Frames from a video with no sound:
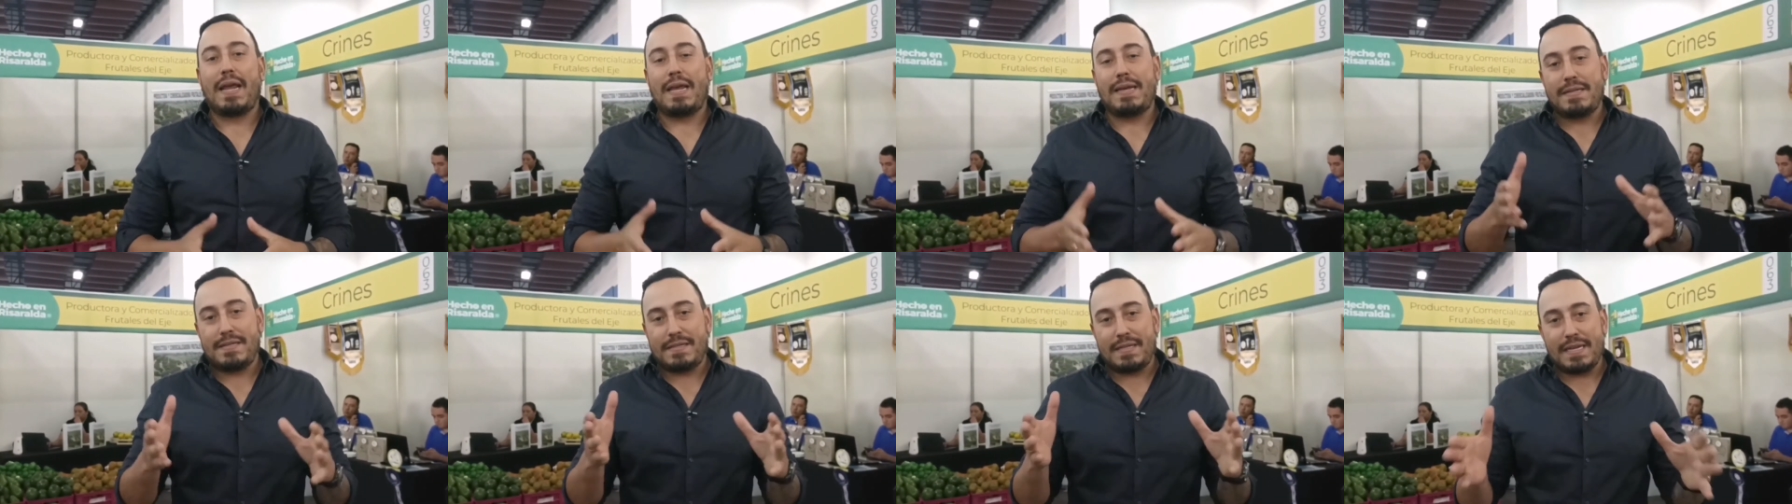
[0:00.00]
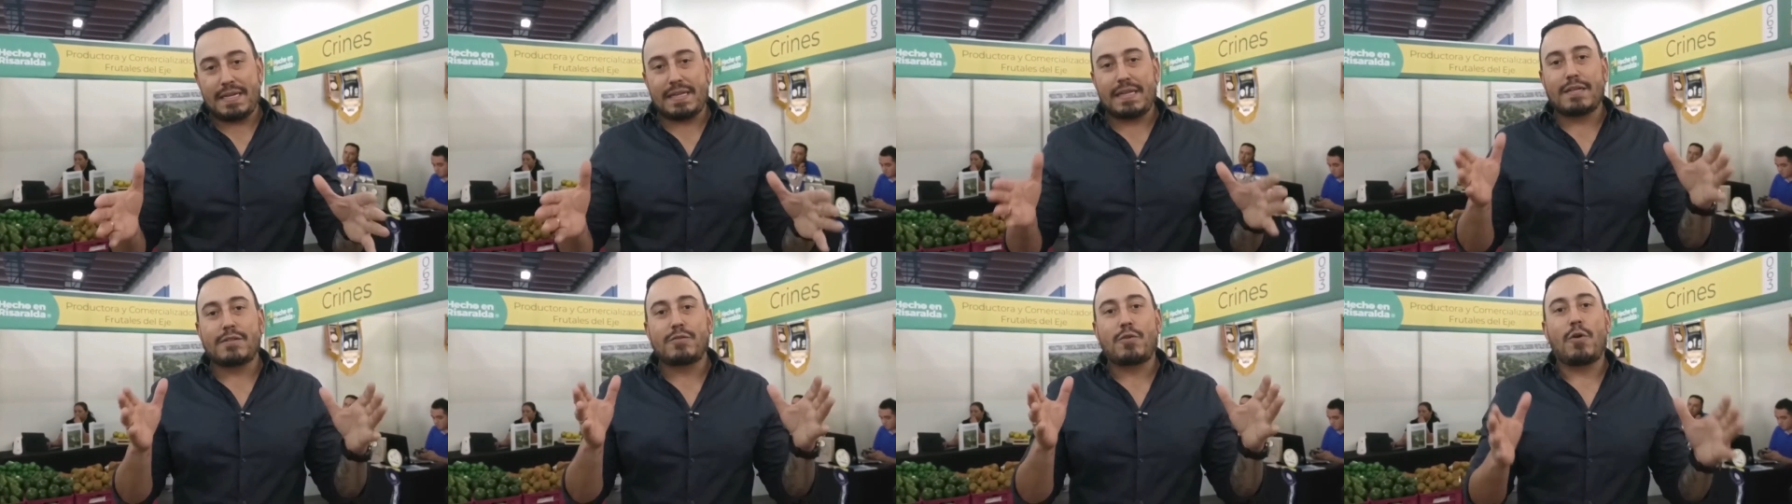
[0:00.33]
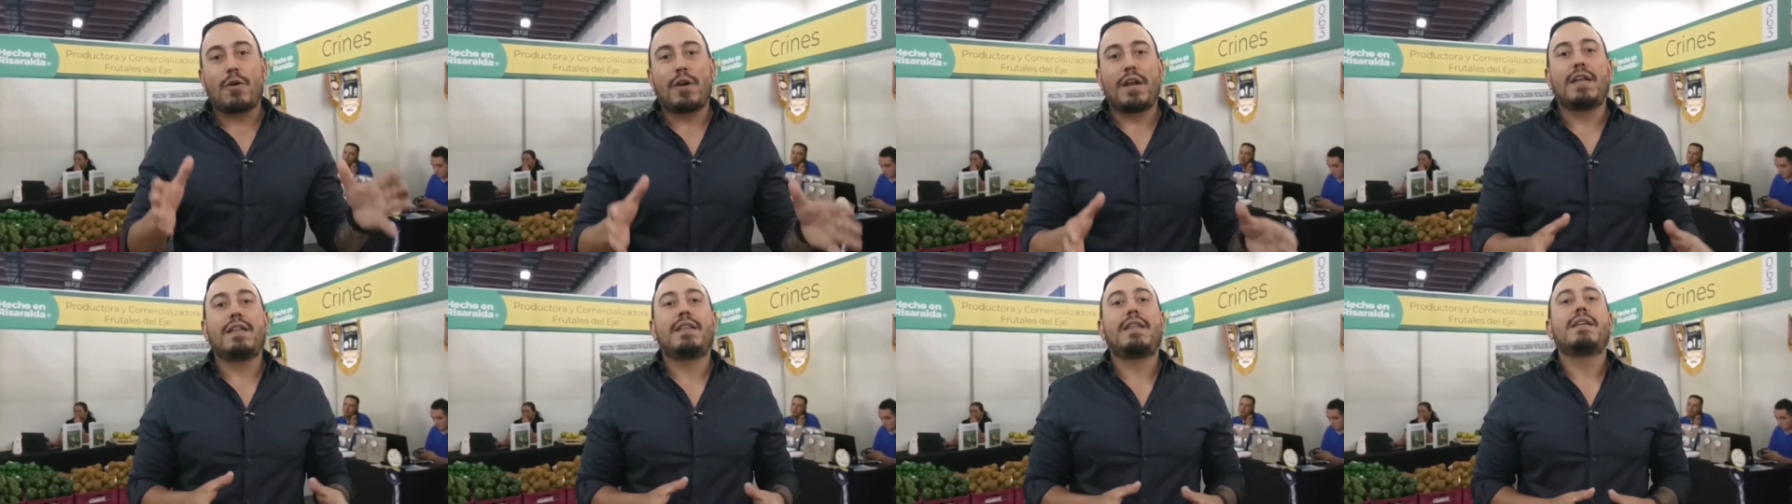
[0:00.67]
que distintas
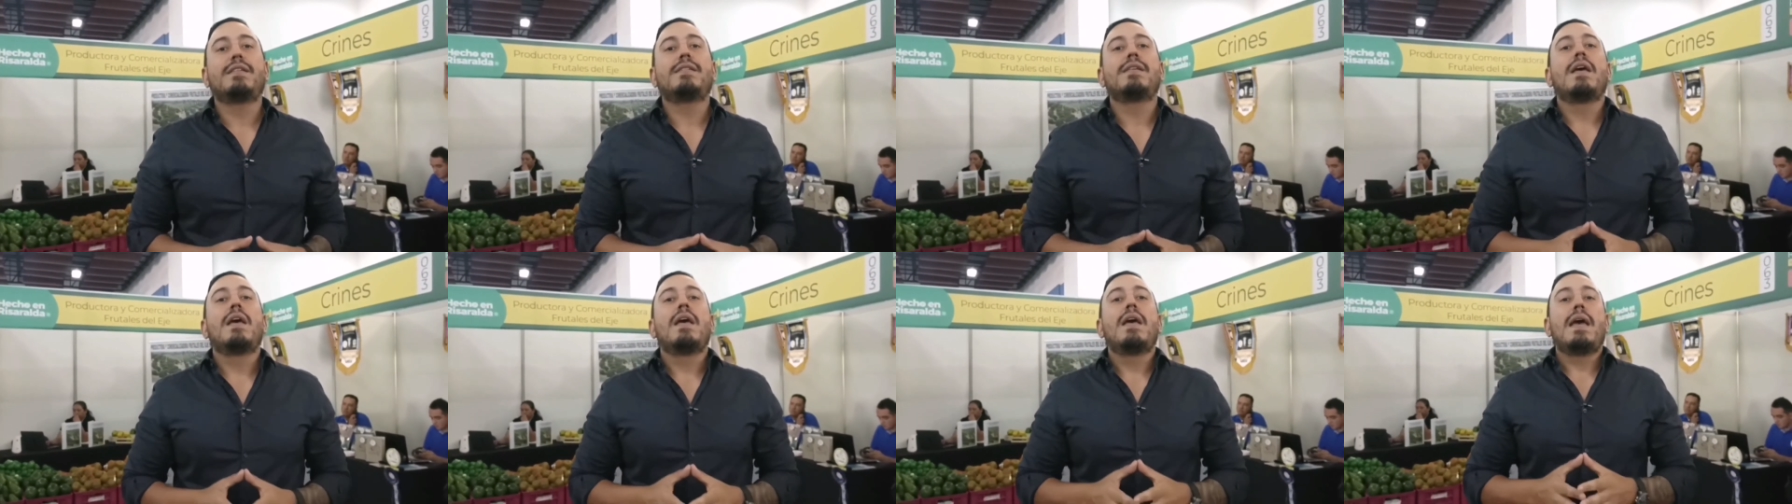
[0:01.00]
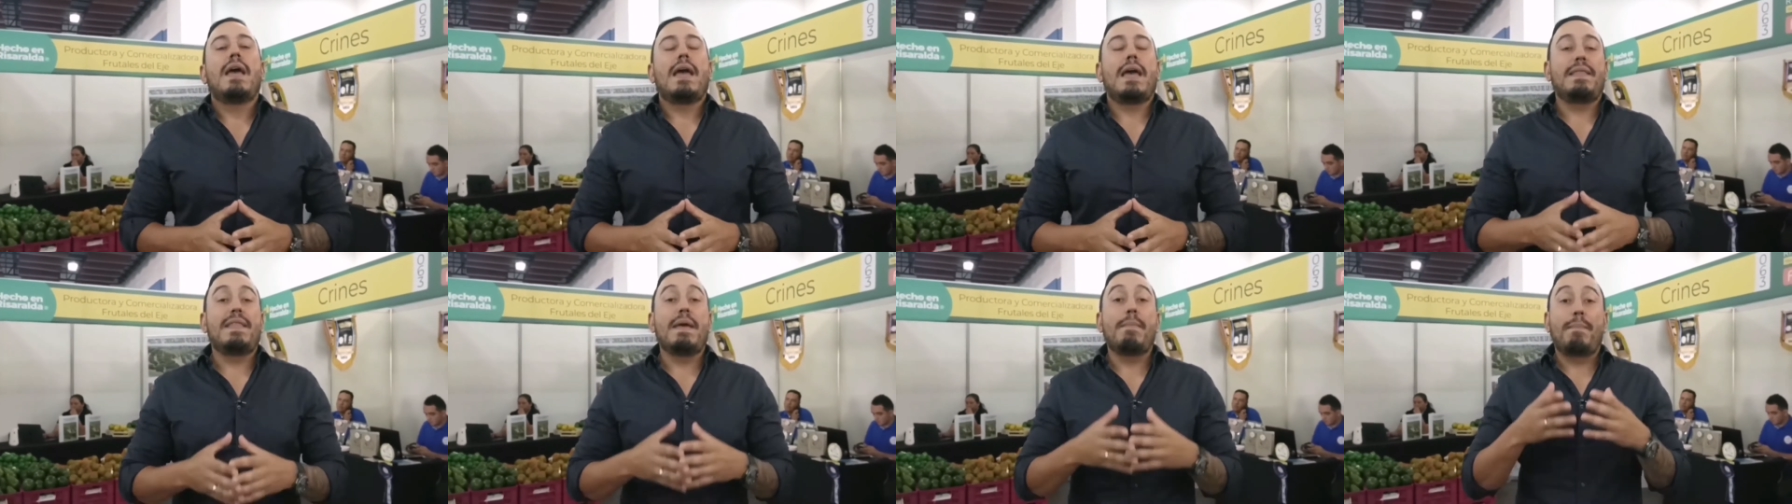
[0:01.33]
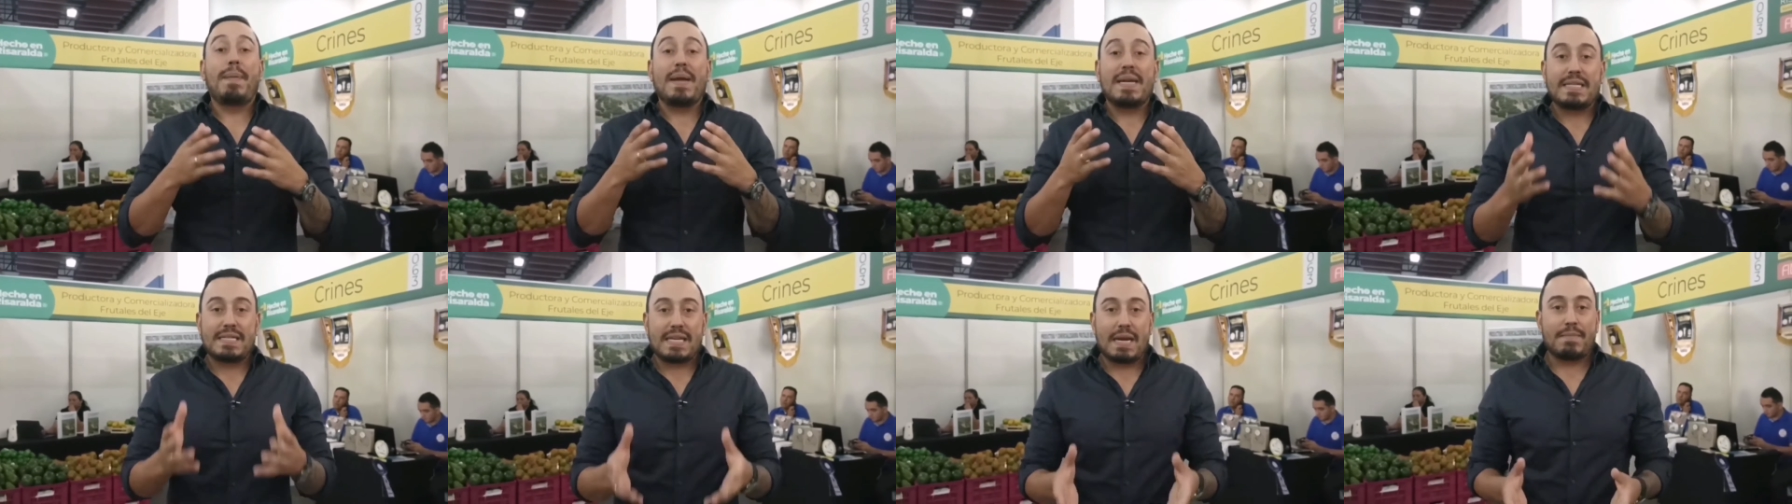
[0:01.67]
corrientes eh, de
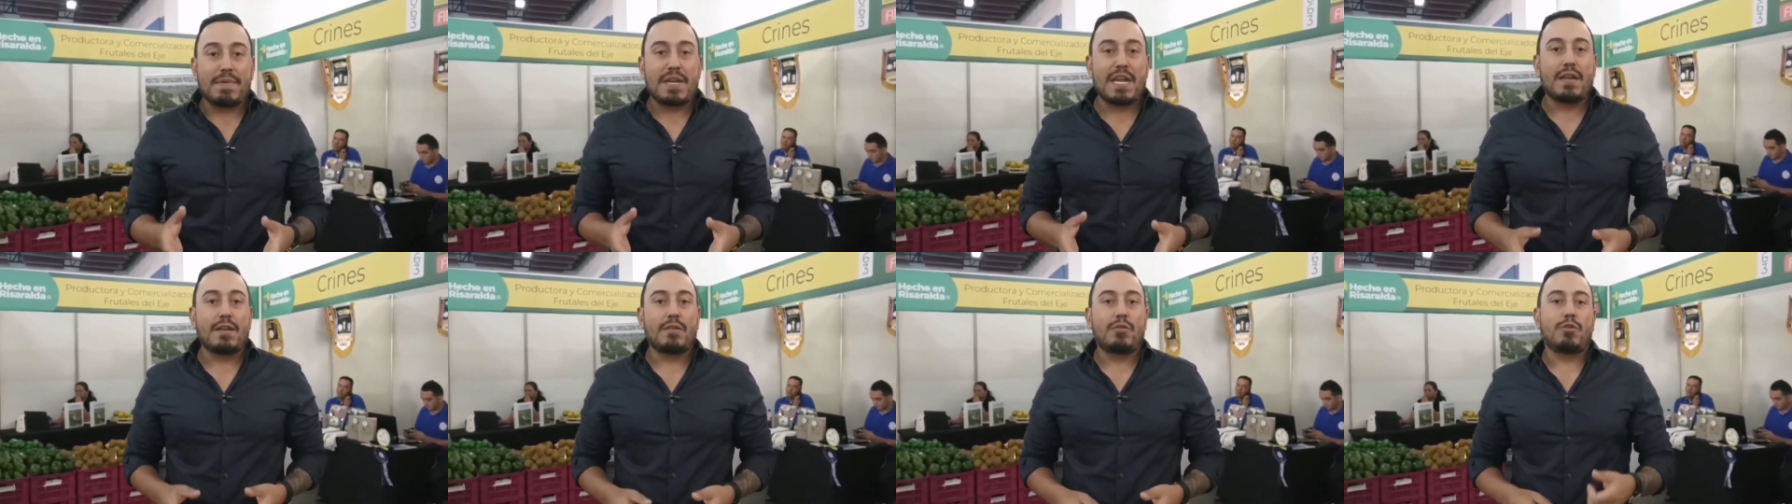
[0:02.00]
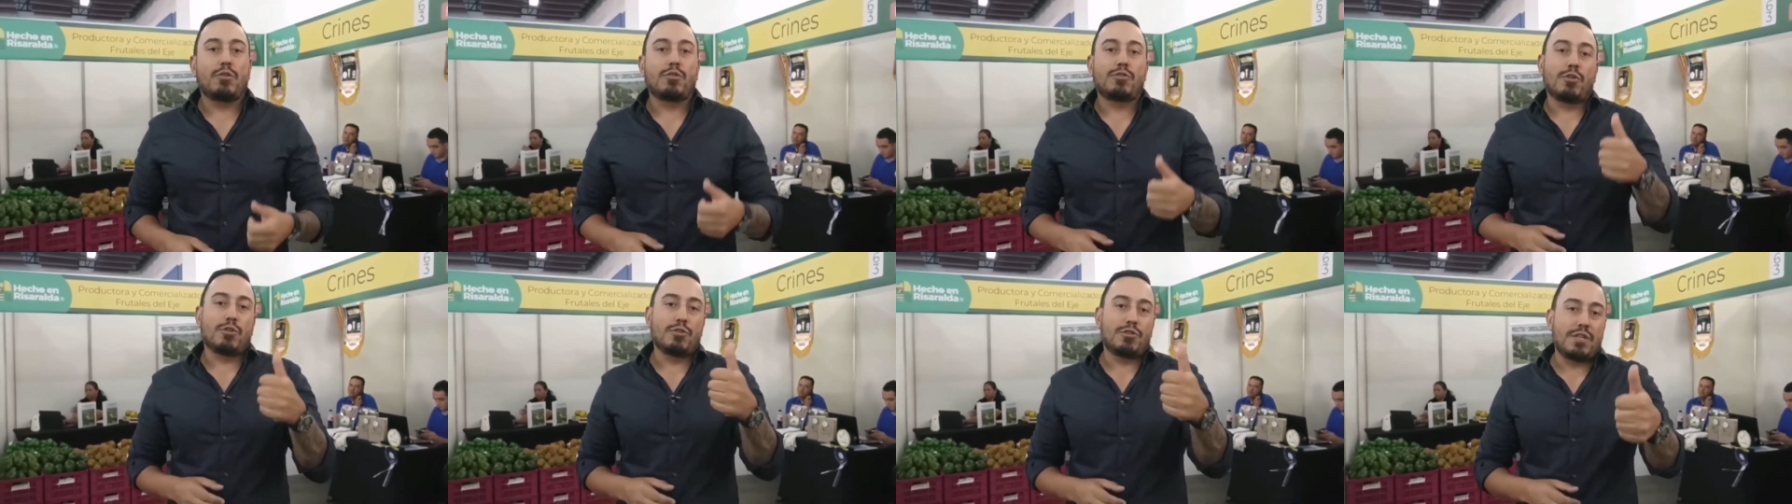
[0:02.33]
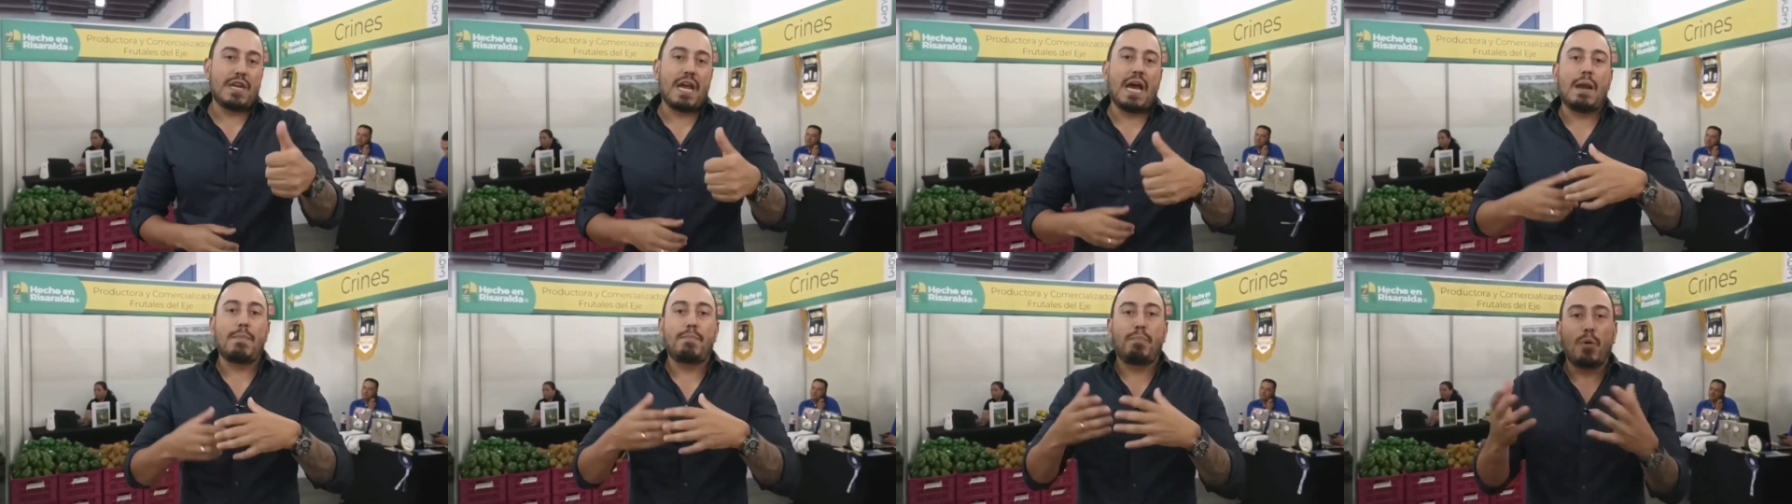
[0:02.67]
pensamiento
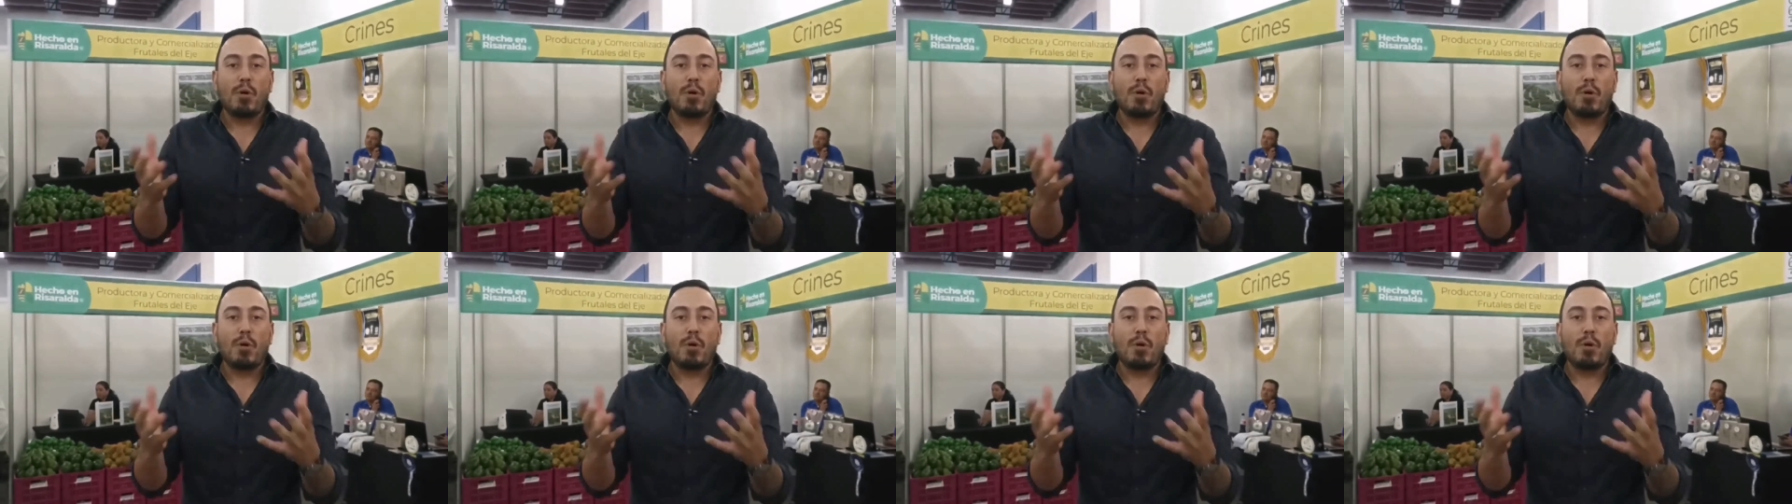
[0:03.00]
social,